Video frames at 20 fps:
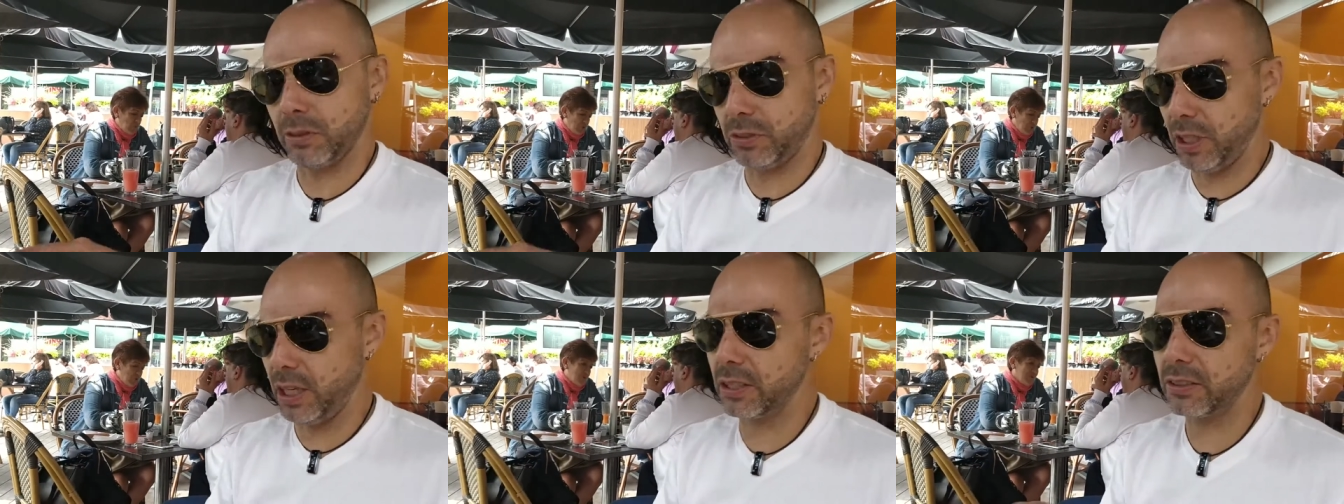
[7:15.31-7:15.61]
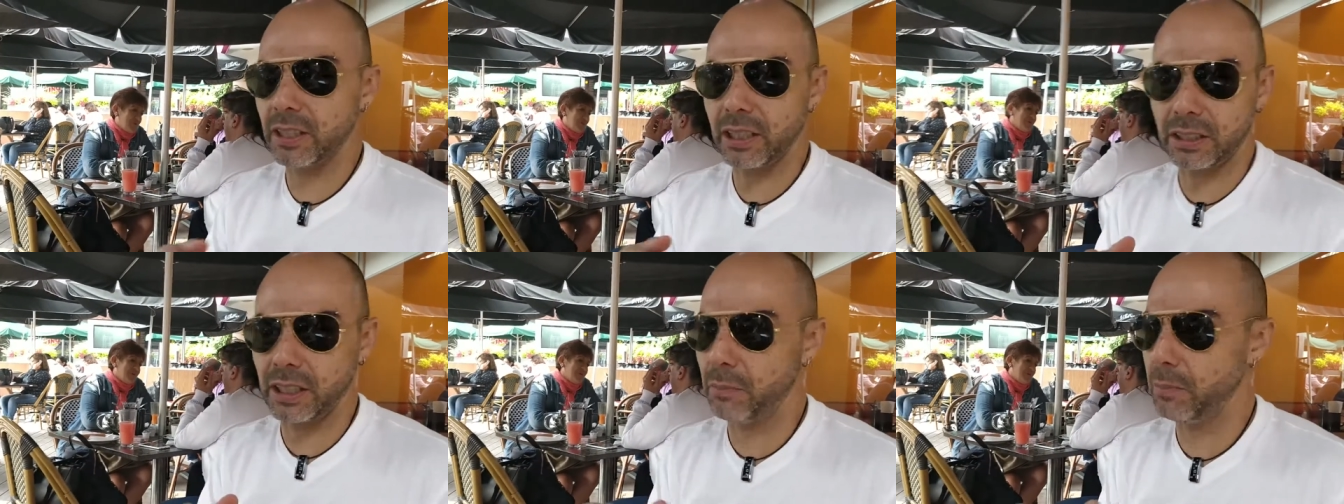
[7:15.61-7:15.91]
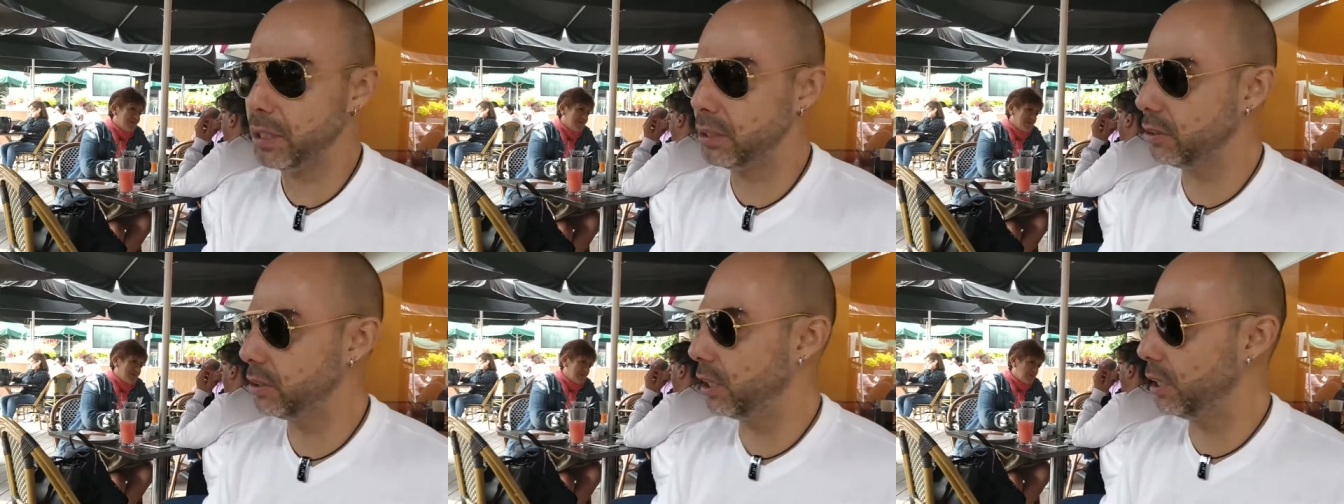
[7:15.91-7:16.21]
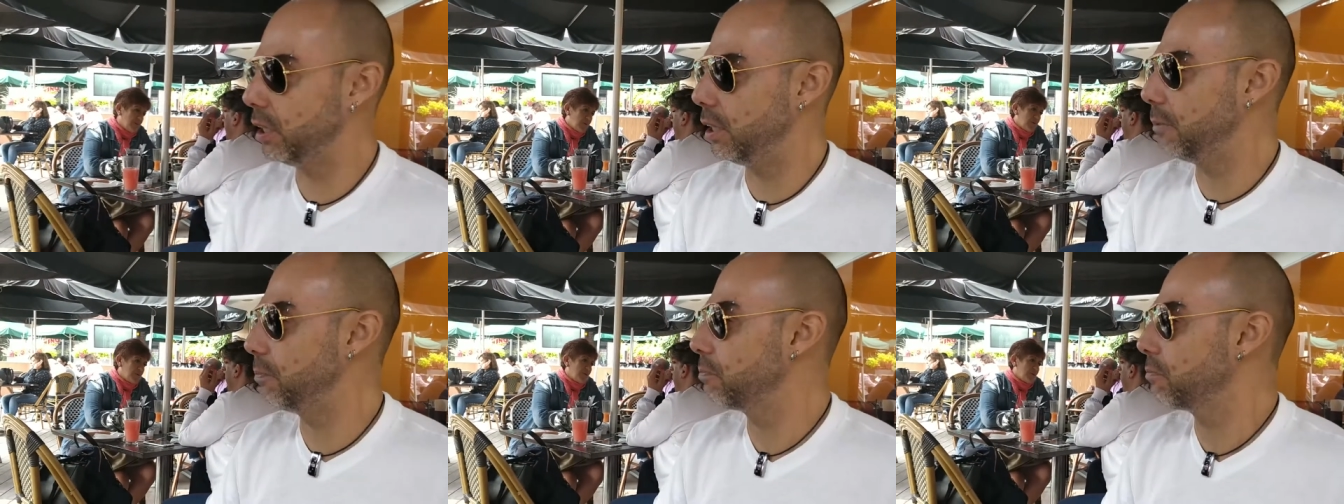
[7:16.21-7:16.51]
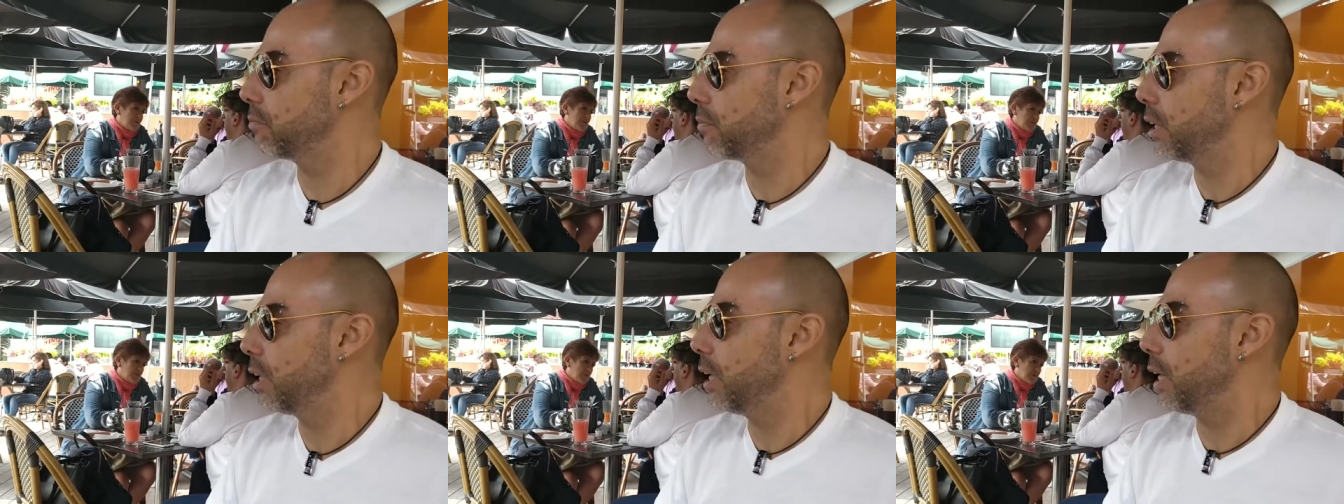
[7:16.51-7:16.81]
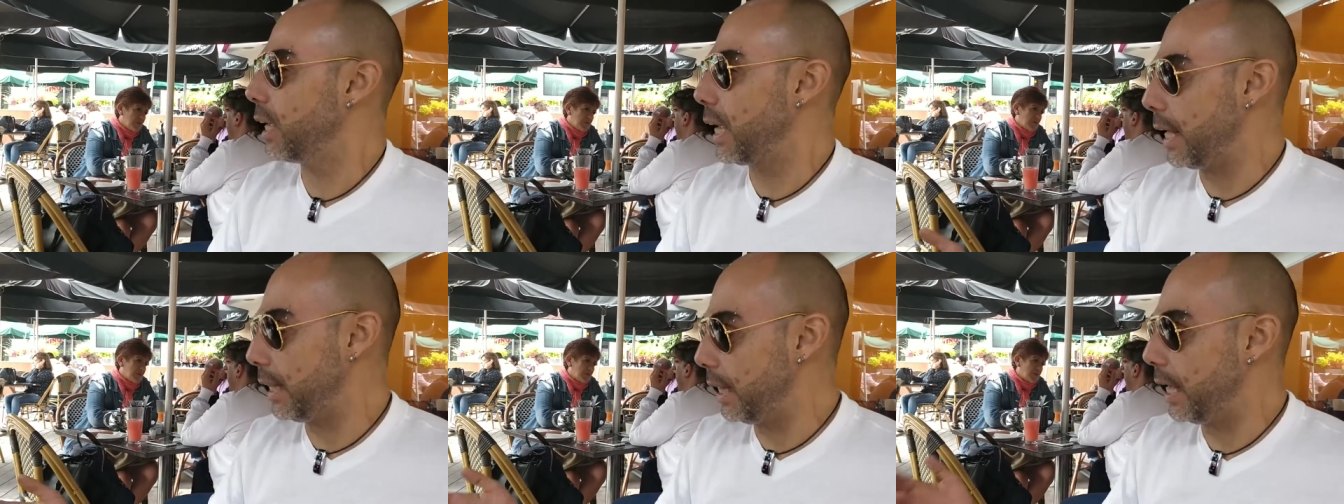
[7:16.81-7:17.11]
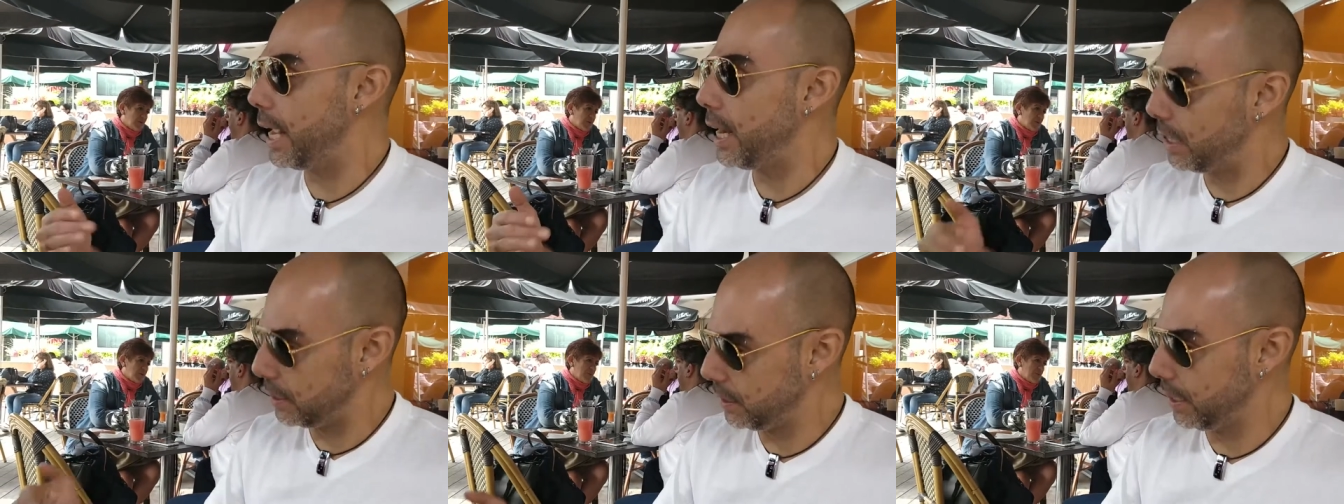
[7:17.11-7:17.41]
Sí, exactamente. Que
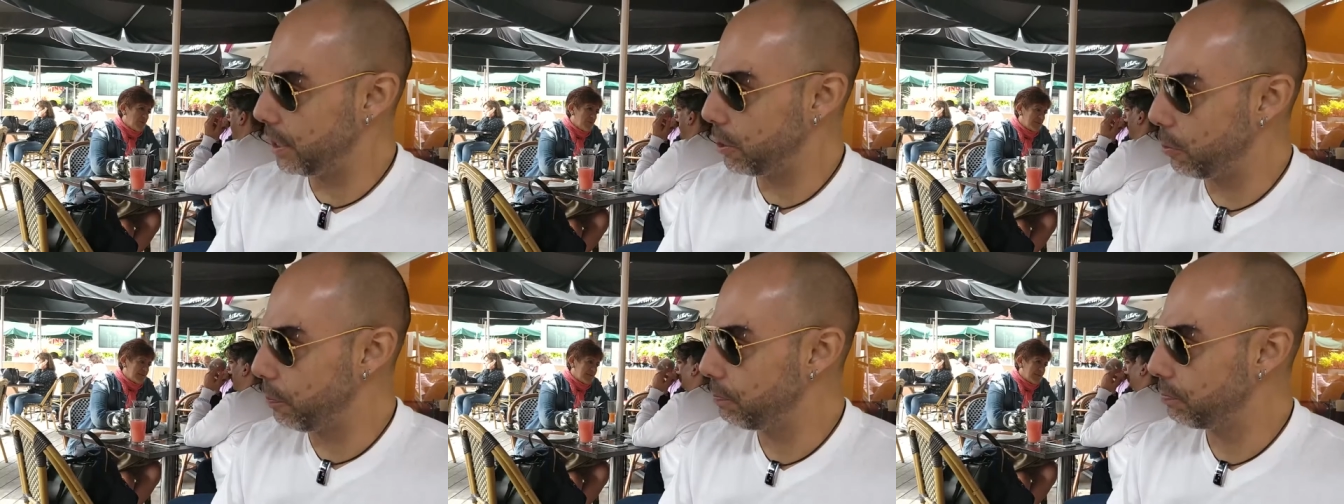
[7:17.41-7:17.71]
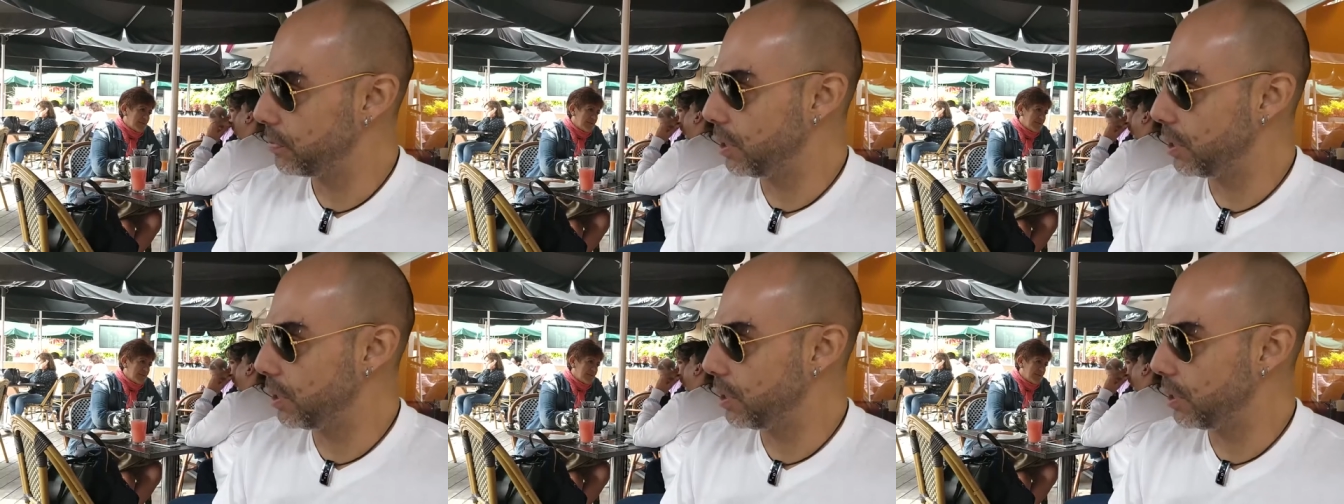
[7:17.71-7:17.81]
él es negro.